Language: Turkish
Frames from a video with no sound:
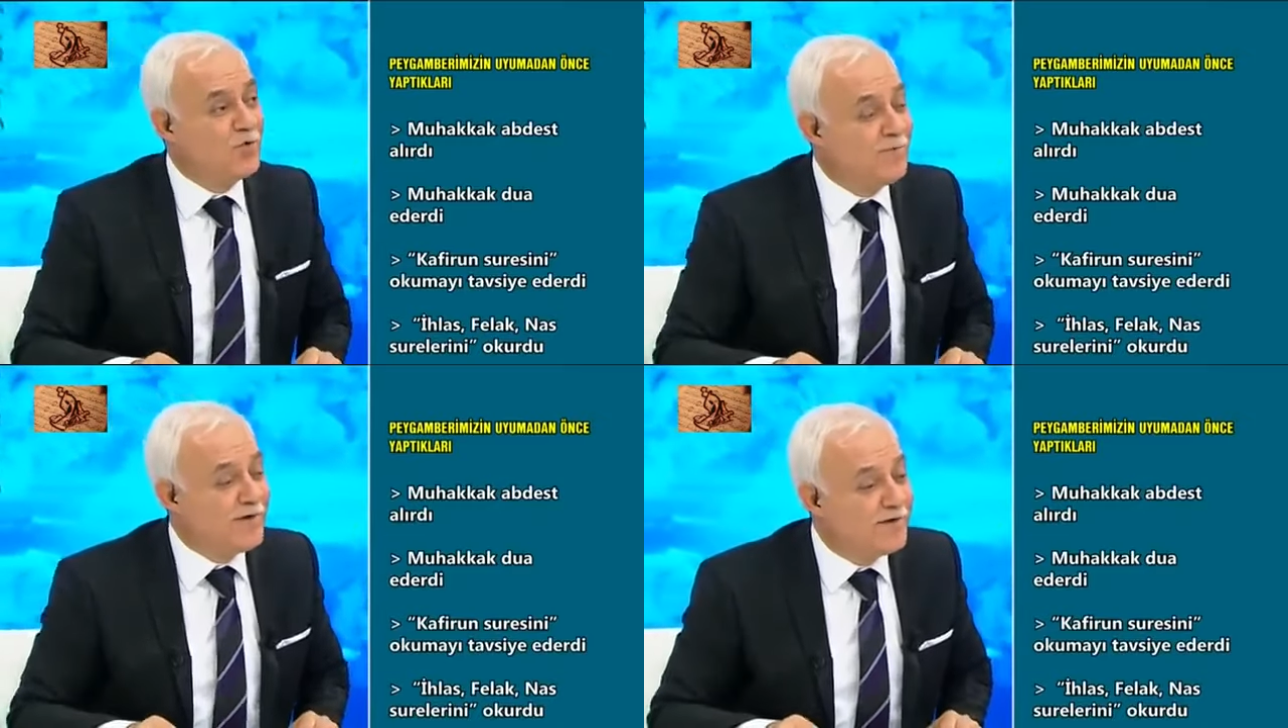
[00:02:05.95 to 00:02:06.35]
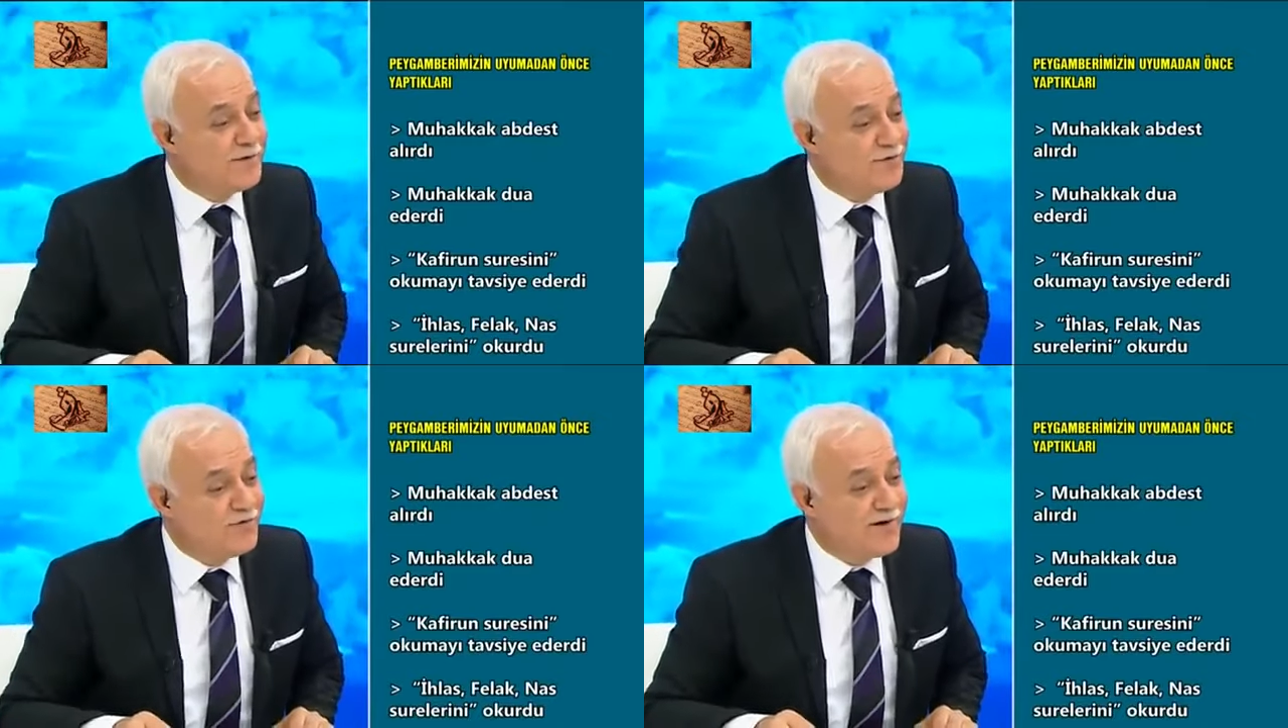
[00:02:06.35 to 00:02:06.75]

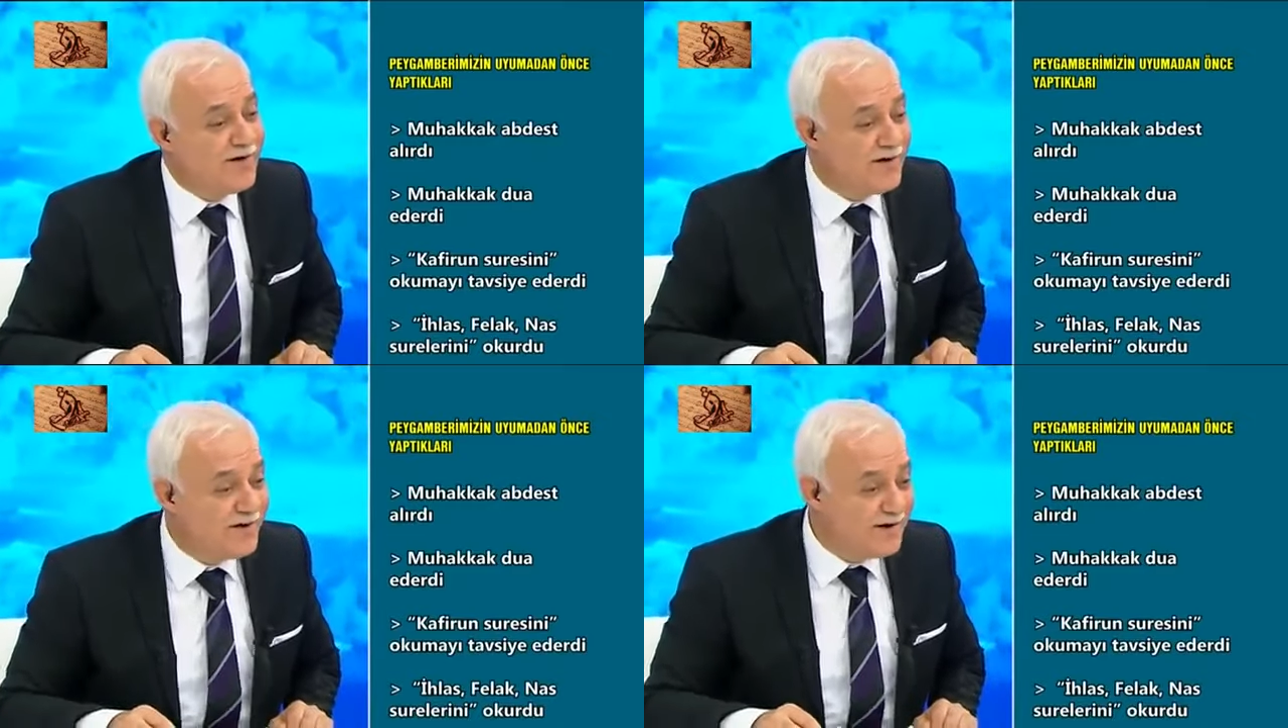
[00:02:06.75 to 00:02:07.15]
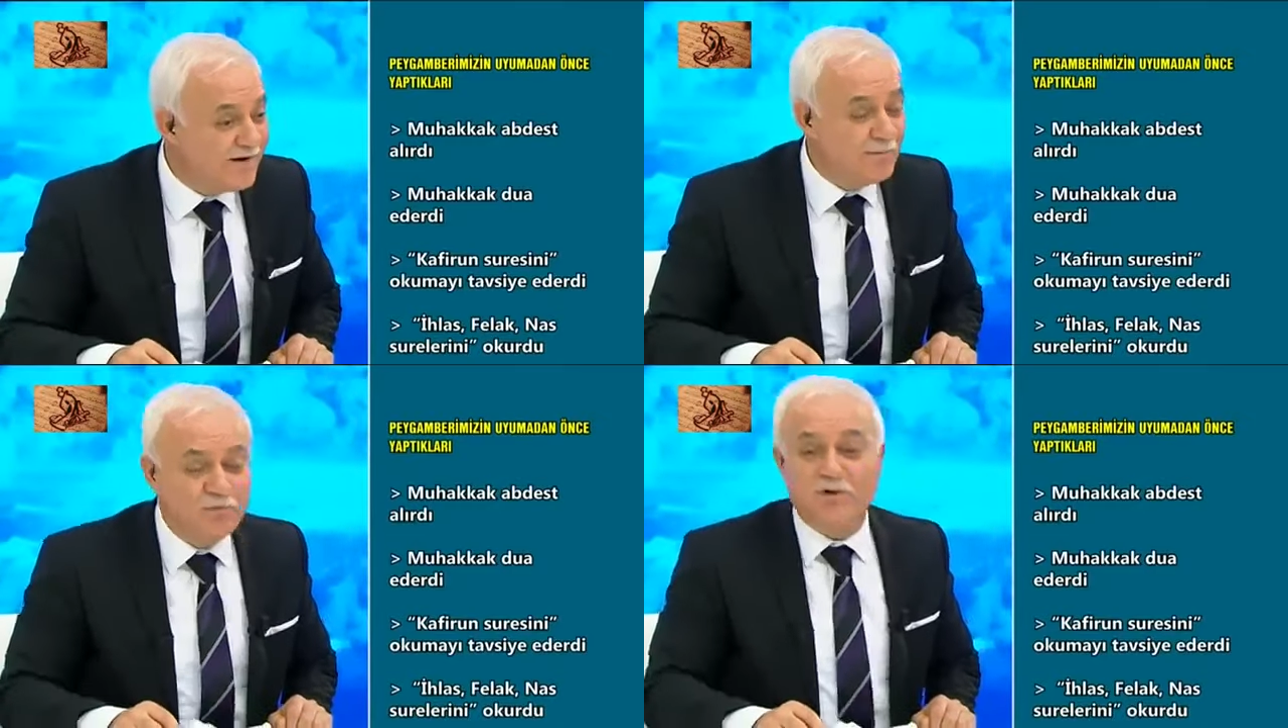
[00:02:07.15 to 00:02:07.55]
uyumadan önce.
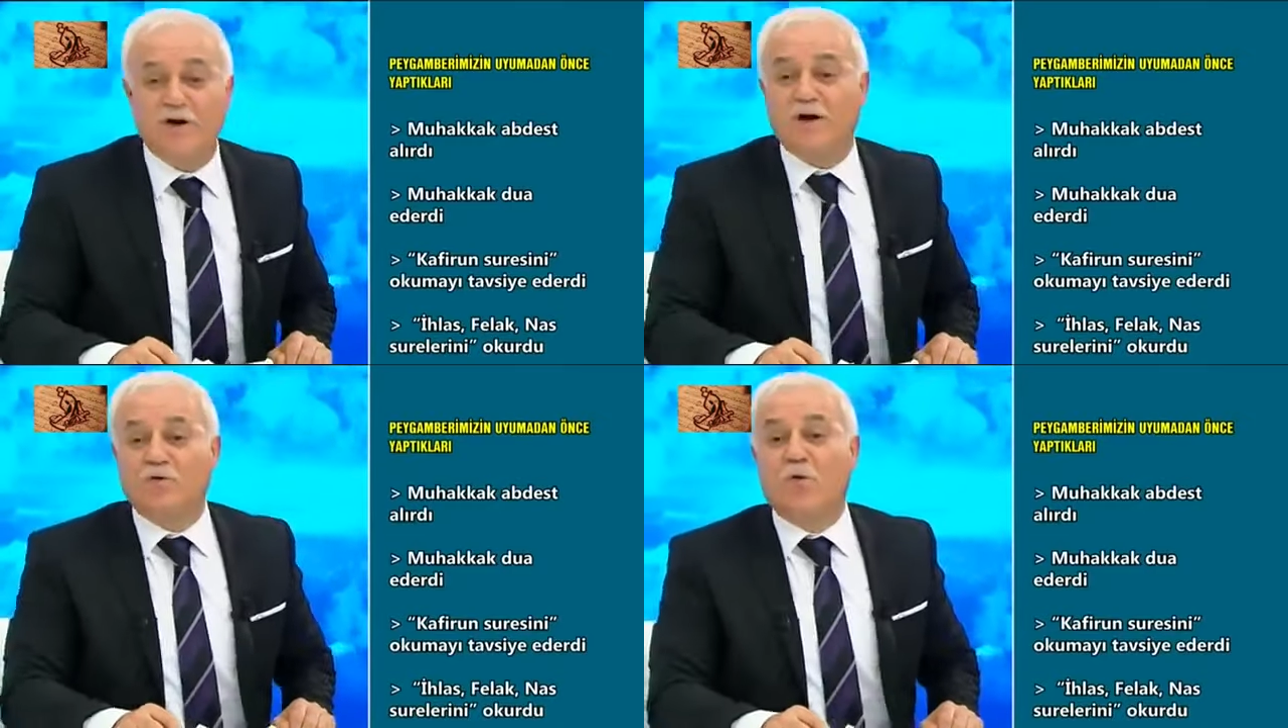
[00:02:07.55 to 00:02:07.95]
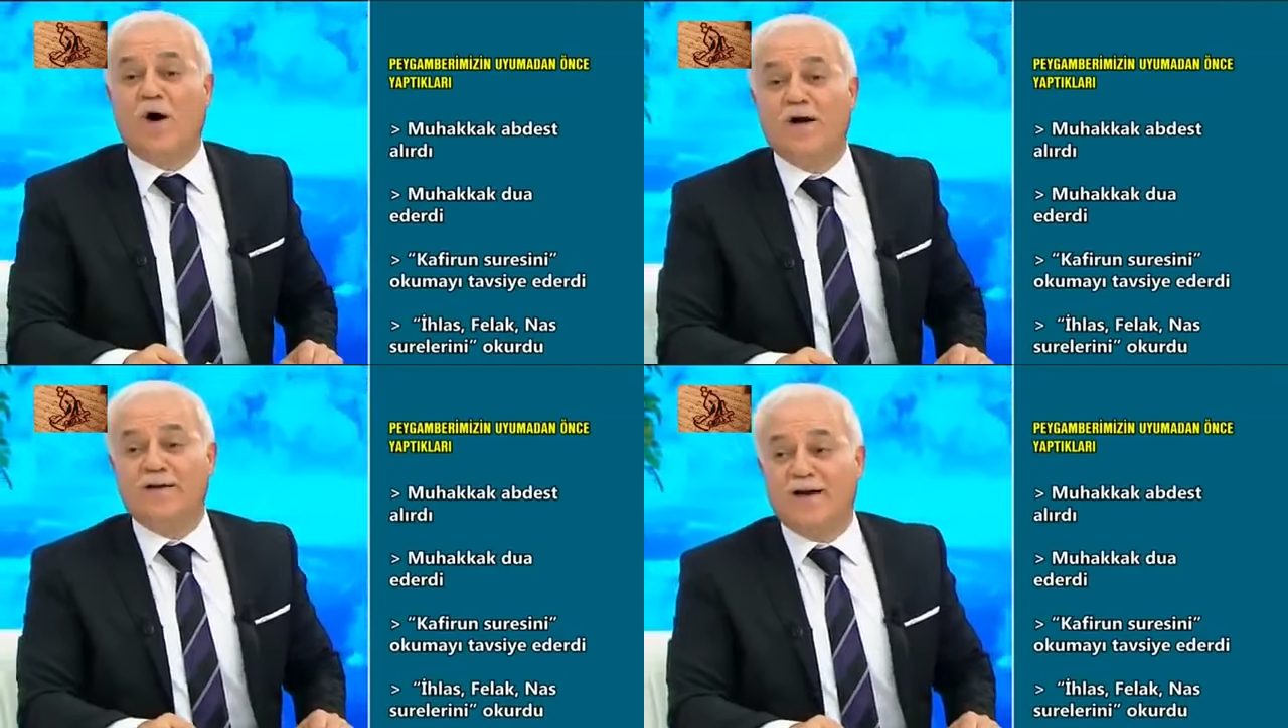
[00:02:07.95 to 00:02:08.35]
Mutlaka
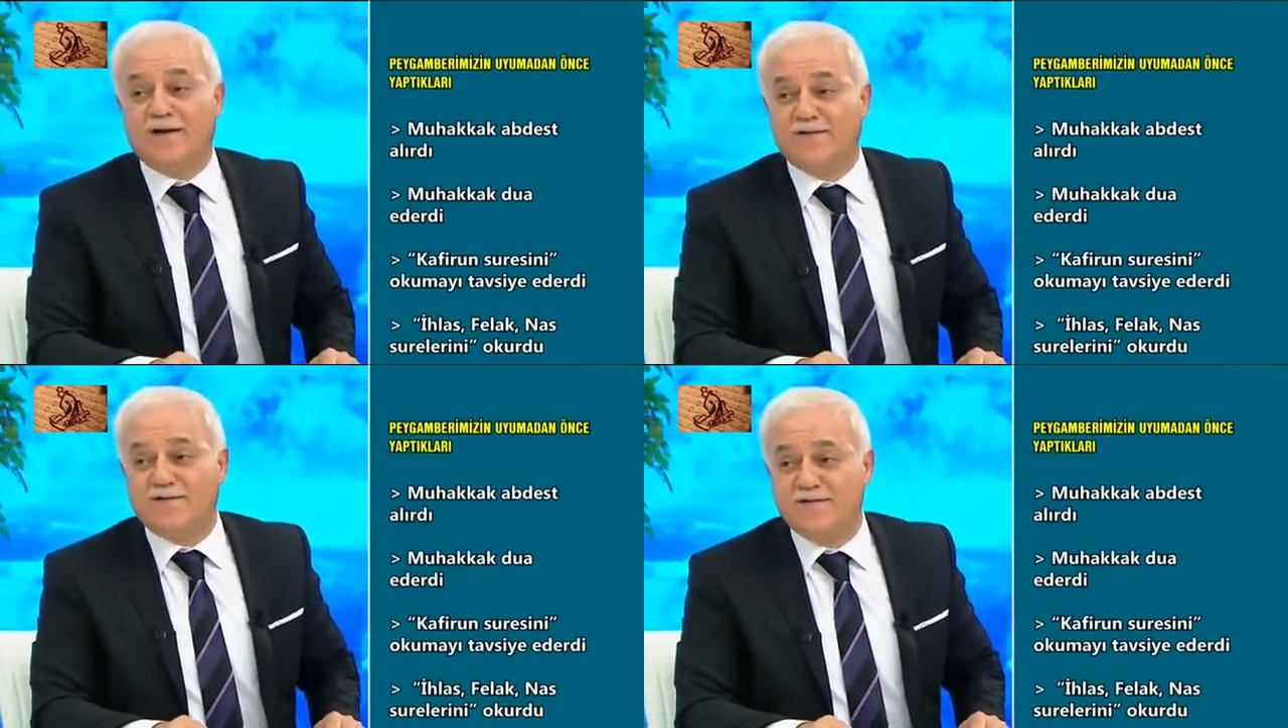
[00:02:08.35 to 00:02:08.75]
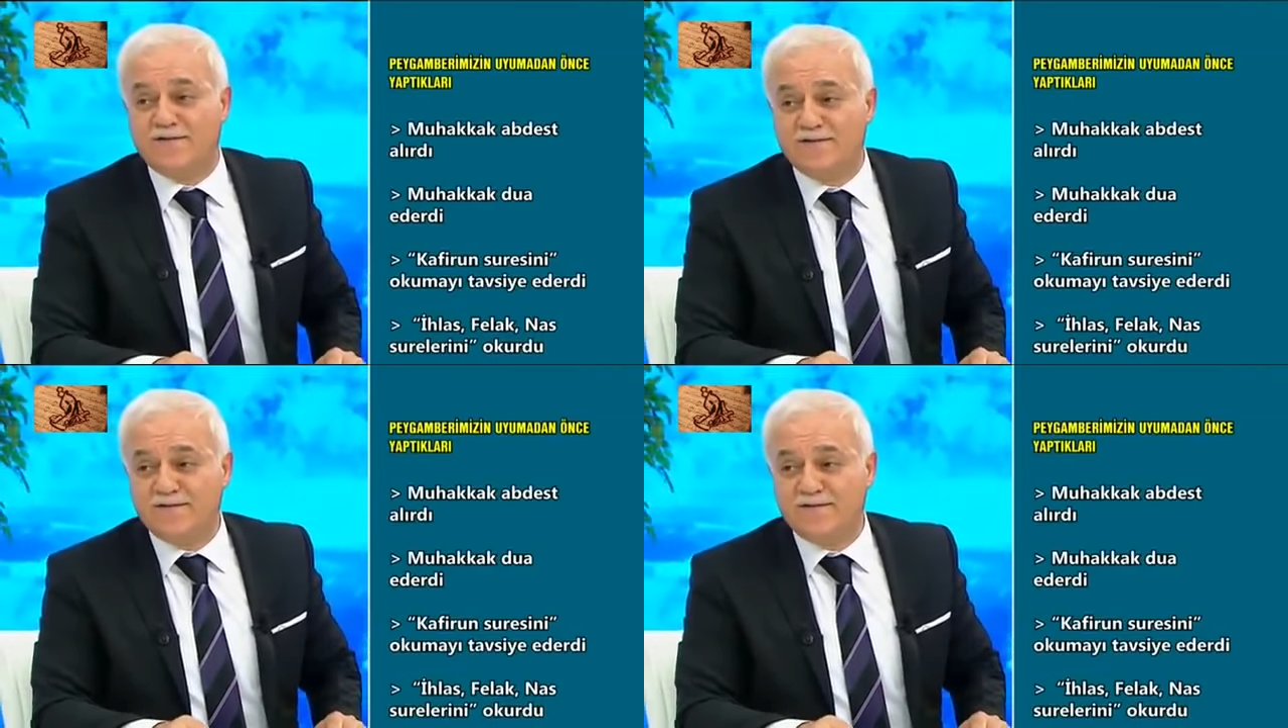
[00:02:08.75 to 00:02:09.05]
dua ederdi.